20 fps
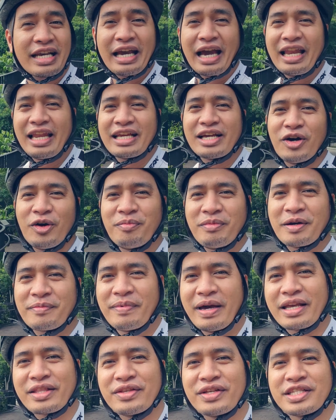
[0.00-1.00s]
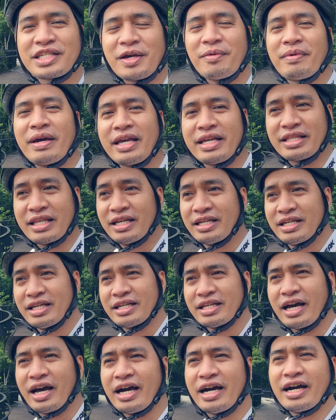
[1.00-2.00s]
Galing ako magbike doon sa may,
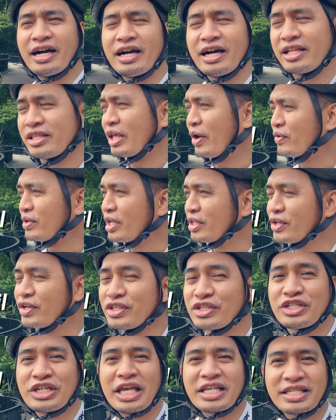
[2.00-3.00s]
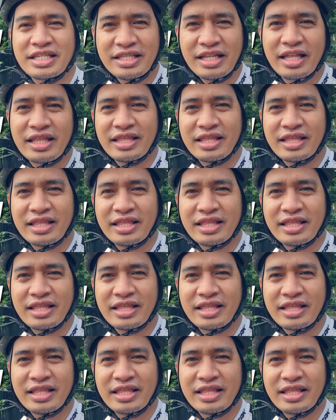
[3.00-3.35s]
uh, ang tawag nito, Chestnut